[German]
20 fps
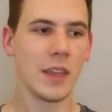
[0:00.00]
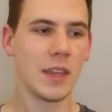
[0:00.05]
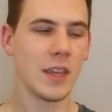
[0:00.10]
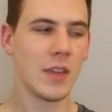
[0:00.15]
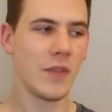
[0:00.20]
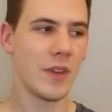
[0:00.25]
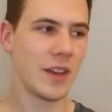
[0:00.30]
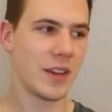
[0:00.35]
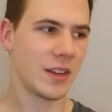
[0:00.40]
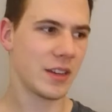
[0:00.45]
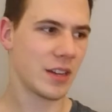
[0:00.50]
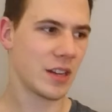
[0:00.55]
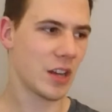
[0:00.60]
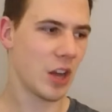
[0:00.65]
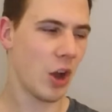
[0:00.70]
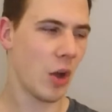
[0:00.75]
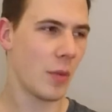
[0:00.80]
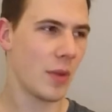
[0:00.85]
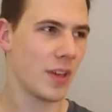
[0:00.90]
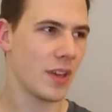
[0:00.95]
Ihr
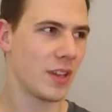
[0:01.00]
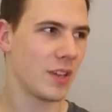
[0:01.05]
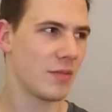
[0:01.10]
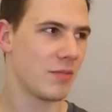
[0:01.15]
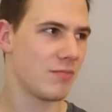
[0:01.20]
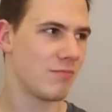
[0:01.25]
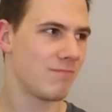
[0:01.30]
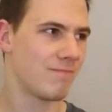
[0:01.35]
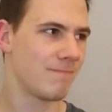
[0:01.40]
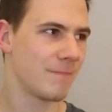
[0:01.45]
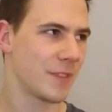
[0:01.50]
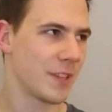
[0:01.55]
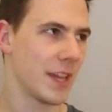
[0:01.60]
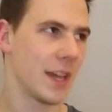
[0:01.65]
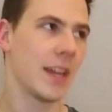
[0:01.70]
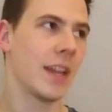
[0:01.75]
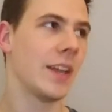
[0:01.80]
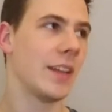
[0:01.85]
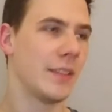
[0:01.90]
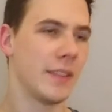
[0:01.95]
werdet, glaube ich,
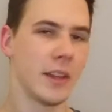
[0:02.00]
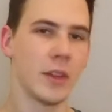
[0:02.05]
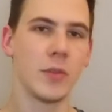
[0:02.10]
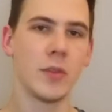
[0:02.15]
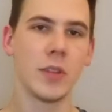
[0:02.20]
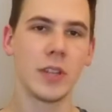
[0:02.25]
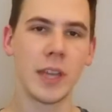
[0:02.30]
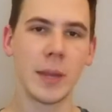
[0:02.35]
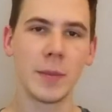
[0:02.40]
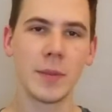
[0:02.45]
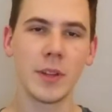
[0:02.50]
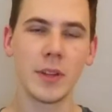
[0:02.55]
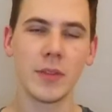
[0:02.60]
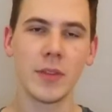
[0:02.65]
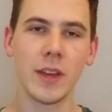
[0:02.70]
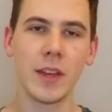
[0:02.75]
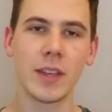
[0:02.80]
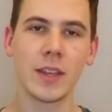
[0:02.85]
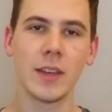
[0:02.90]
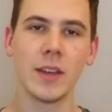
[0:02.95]
ja, ist, natürlich gibt
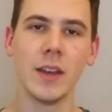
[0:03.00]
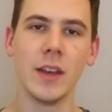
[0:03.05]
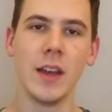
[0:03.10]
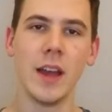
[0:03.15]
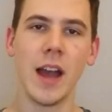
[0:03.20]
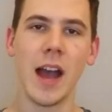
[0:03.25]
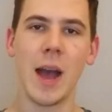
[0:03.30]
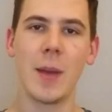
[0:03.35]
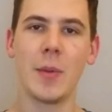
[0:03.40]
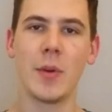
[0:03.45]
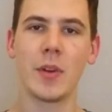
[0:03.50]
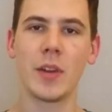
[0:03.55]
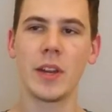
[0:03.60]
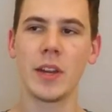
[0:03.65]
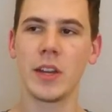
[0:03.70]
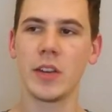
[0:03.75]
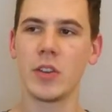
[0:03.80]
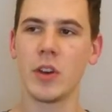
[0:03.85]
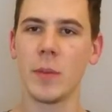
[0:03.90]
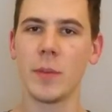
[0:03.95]
es welche, aber
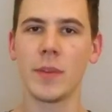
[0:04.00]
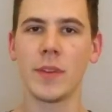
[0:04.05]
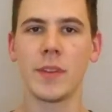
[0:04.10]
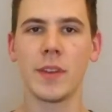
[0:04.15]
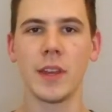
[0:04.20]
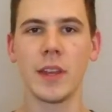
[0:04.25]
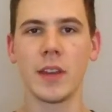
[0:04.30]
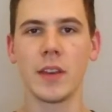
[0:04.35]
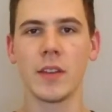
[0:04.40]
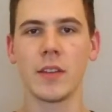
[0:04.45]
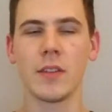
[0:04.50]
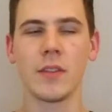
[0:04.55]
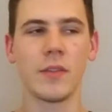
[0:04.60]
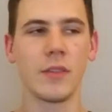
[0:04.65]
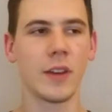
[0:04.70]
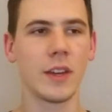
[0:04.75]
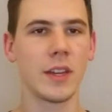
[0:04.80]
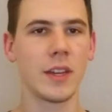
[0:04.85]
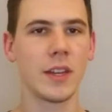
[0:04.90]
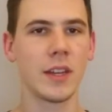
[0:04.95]
unter den Top 10
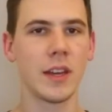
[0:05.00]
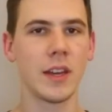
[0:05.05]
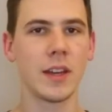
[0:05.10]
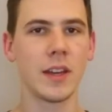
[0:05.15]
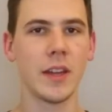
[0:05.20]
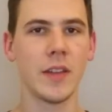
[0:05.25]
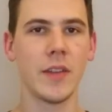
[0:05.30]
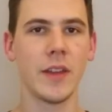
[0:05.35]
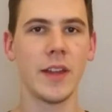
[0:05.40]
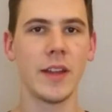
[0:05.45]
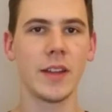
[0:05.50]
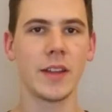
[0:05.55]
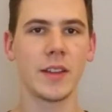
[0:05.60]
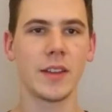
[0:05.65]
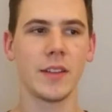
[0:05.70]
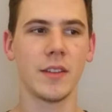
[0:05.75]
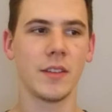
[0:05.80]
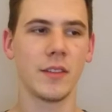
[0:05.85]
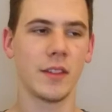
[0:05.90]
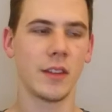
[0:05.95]
Verdienern der
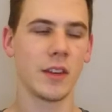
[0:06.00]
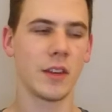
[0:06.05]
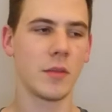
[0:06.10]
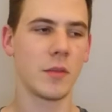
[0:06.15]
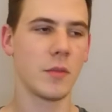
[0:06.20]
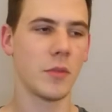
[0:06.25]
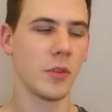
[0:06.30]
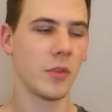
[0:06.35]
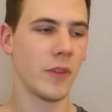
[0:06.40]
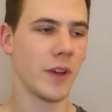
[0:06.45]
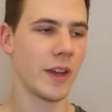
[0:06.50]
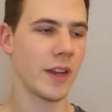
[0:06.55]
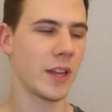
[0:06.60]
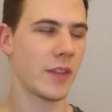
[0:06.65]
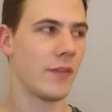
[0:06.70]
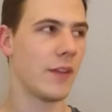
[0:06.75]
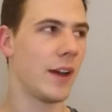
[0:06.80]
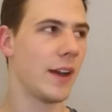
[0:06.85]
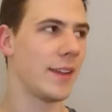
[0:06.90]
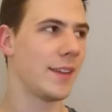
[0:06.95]
Welt sind,
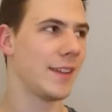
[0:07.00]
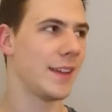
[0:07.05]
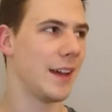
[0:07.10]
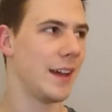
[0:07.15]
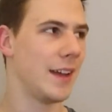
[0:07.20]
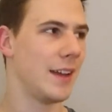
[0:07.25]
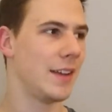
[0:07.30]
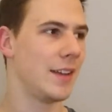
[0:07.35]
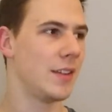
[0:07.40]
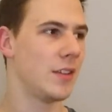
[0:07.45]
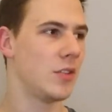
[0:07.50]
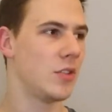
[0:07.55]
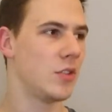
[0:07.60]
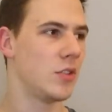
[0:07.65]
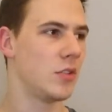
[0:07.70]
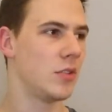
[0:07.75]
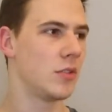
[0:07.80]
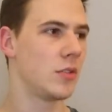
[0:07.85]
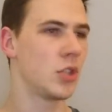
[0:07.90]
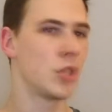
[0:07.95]
soweit ich weiß, alle
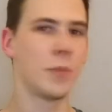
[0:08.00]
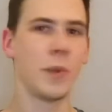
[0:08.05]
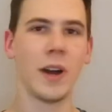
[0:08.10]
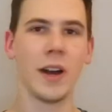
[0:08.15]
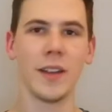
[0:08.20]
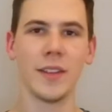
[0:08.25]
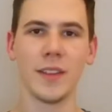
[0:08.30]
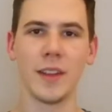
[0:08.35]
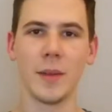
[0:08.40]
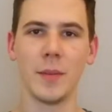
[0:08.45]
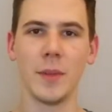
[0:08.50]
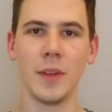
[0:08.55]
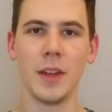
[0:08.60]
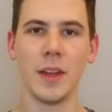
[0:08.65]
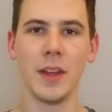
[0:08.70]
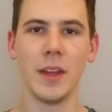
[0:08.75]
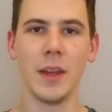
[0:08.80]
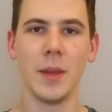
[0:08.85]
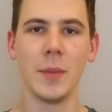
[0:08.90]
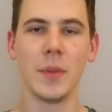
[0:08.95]
sparsam.
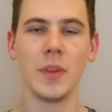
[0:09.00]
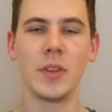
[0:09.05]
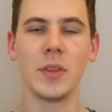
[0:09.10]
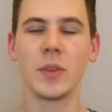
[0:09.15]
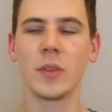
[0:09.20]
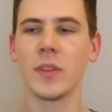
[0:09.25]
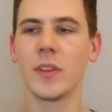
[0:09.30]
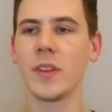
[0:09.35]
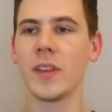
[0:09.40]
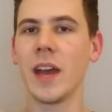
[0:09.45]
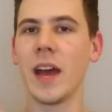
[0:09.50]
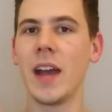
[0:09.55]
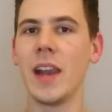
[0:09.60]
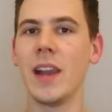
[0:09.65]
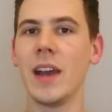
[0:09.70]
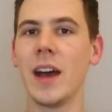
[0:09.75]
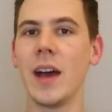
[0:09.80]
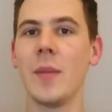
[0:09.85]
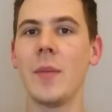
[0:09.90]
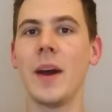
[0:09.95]
Beziehungsweise
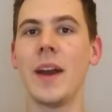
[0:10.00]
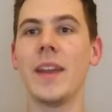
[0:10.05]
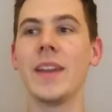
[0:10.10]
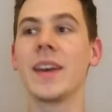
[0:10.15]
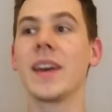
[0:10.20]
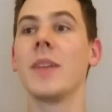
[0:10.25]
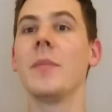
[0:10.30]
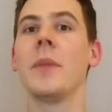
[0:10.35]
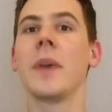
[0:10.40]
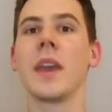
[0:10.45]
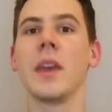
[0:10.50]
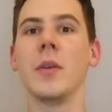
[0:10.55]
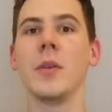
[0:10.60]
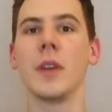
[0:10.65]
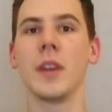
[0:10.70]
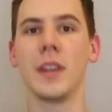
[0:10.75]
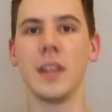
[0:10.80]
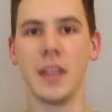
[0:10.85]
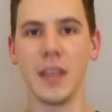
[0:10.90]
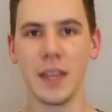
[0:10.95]
alle haben andere
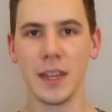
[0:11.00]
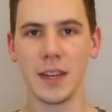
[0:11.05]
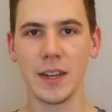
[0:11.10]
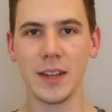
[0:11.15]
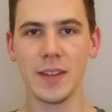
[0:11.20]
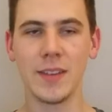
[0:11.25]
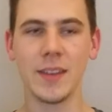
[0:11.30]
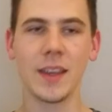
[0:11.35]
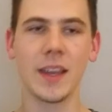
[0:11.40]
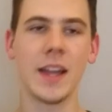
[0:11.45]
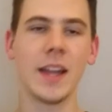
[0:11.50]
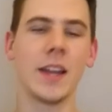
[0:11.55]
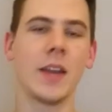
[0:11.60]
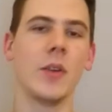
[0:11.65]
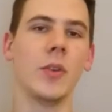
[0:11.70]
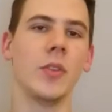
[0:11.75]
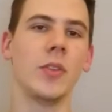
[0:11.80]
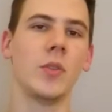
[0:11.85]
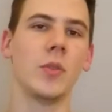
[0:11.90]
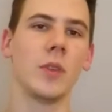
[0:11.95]
Prioritäten, als ihr
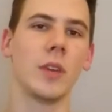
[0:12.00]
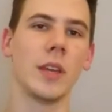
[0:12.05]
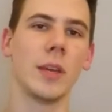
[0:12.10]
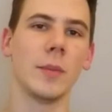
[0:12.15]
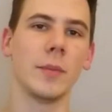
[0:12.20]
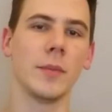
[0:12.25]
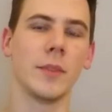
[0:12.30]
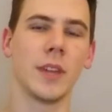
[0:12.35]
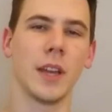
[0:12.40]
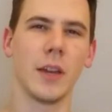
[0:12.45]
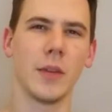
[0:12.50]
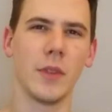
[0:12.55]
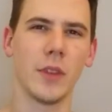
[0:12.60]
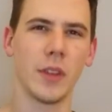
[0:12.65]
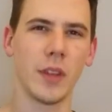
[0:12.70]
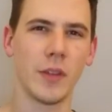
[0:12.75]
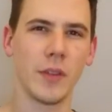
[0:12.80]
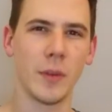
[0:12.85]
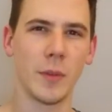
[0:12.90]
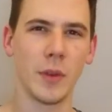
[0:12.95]
Geld auszugeben. Sagen
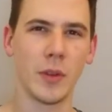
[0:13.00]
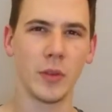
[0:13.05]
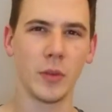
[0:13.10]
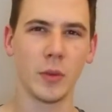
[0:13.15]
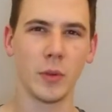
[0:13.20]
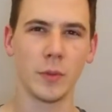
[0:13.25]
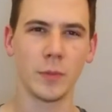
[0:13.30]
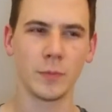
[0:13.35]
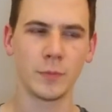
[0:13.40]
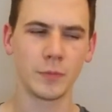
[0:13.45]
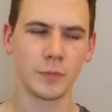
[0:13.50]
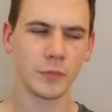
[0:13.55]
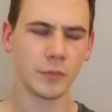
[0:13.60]
wir es einfach mal so.